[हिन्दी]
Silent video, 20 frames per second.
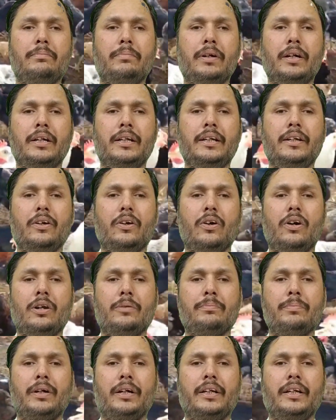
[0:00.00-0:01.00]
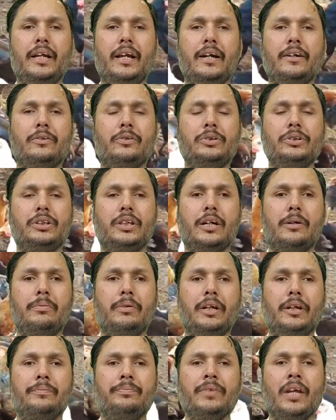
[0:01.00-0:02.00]
बड़ी और बढ़िया
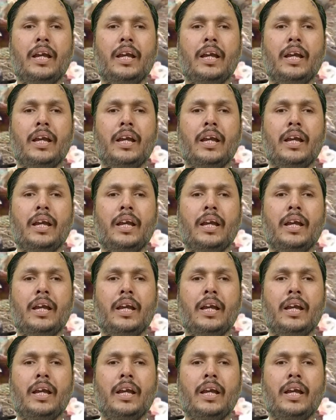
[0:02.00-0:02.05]
खुशखबरी